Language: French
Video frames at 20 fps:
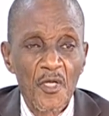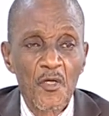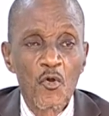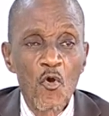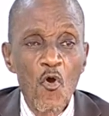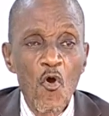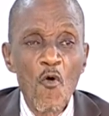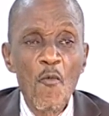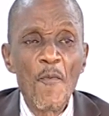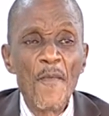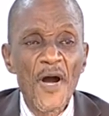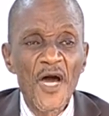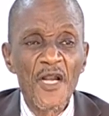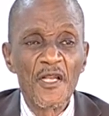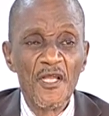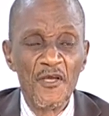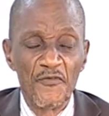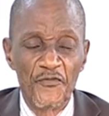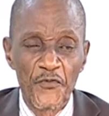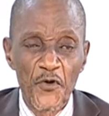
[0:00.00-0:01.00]
comment
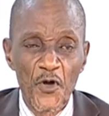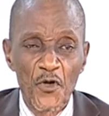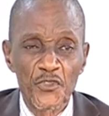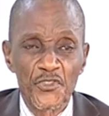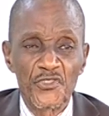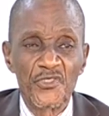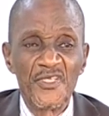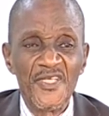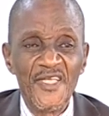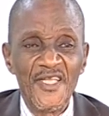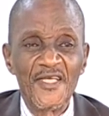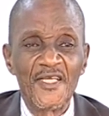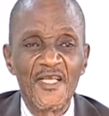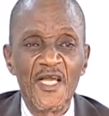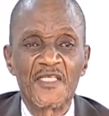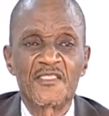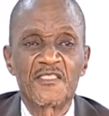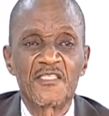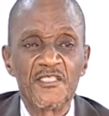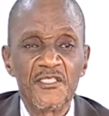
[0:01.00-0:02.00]
les forces
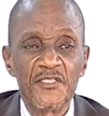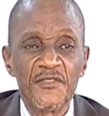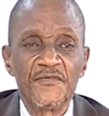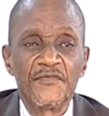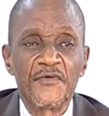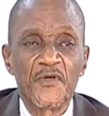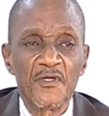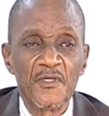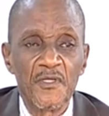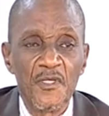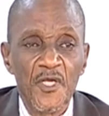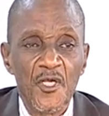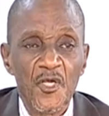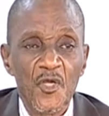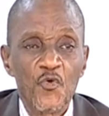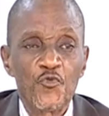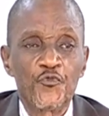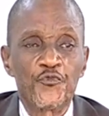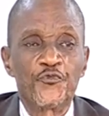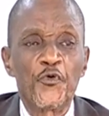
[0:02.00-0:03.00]
négatives
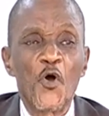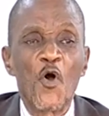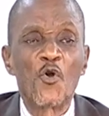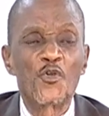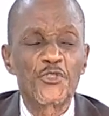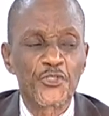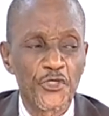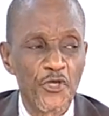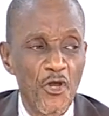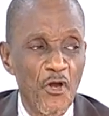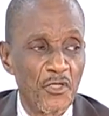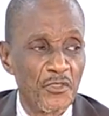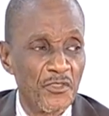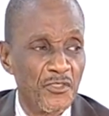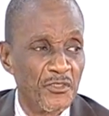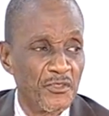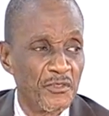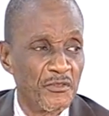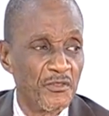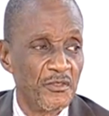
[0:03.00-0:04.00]

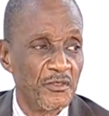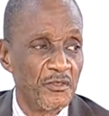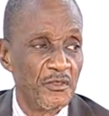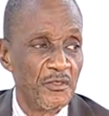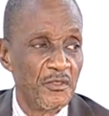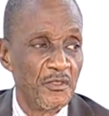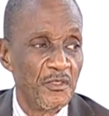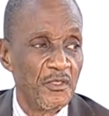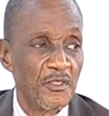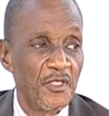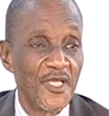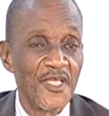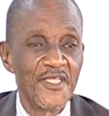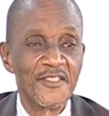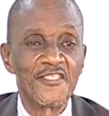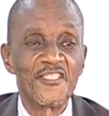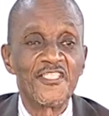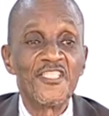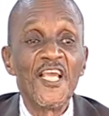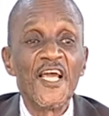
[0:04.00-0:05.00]
fonctionnent et
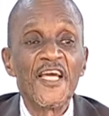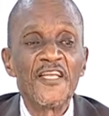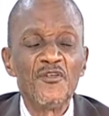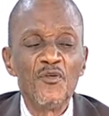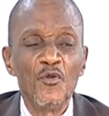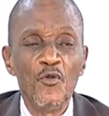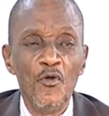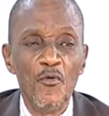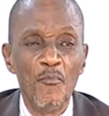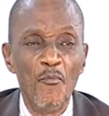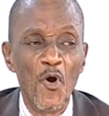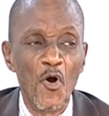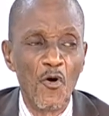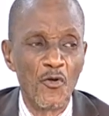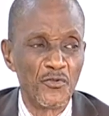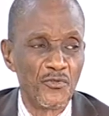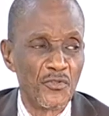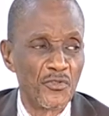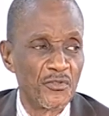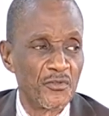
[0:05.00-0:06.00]
tiennent le
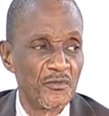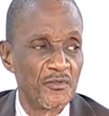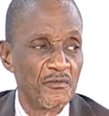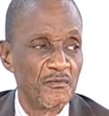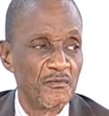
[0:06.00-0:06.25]
monde.